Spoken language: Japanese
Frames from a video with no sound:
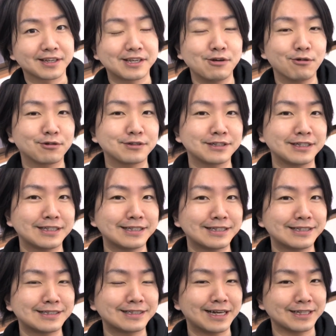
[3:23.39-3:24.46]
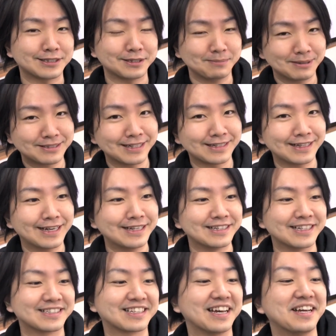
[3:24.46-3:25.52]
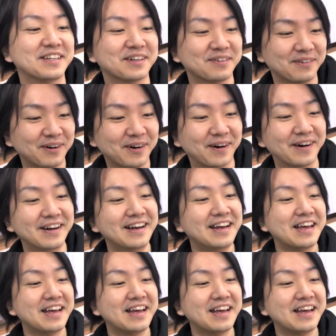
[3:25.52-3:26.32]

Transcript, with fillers: 記憶にない、すいません、ないんですけれども、